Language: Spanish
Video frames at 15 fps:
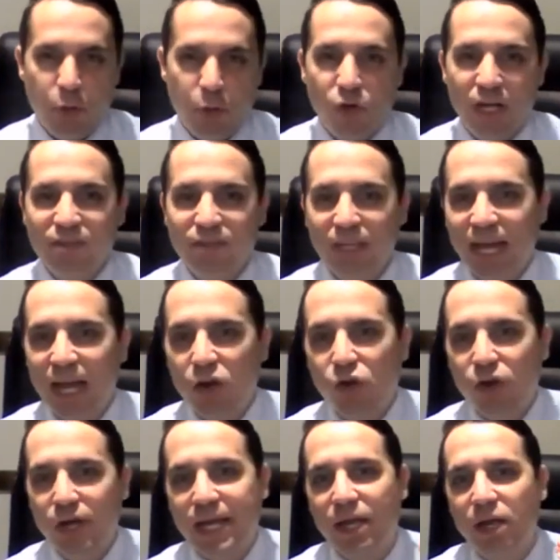pero que es
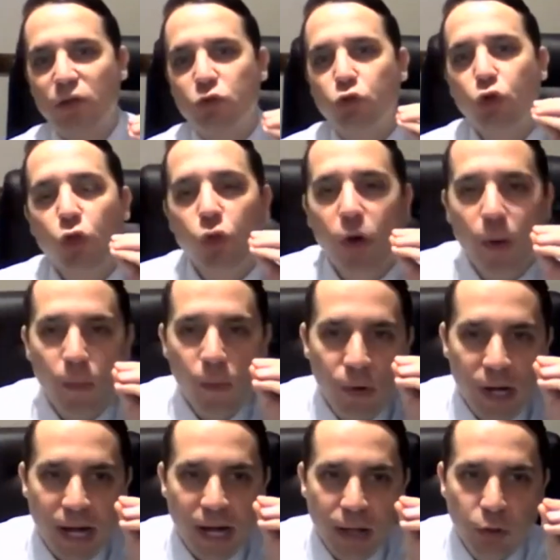algo que todo
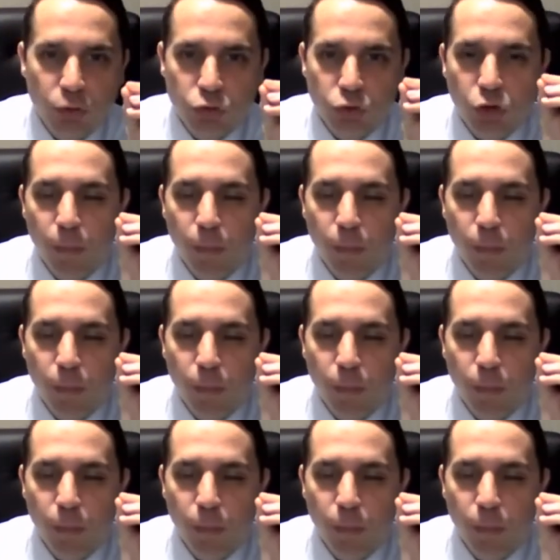abogado,